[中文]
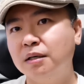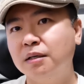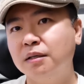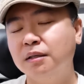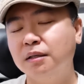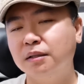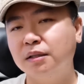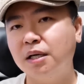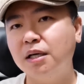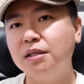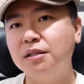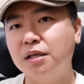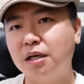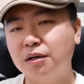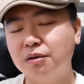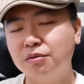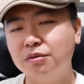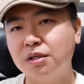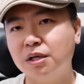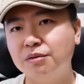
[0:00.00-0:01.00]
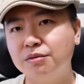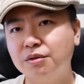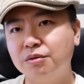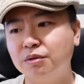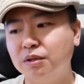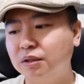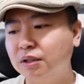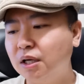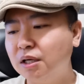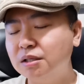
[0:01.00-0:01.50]
啊，他也是昂鲁萨克逊
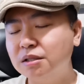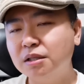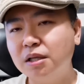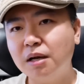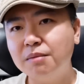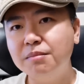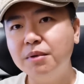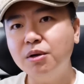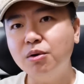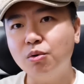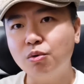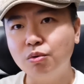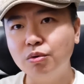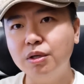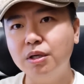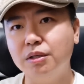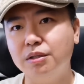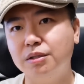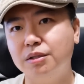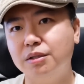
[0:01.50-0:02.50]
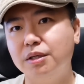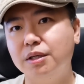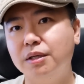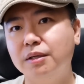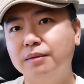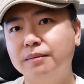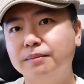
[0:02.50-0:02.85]
国，但是他没有工业实力。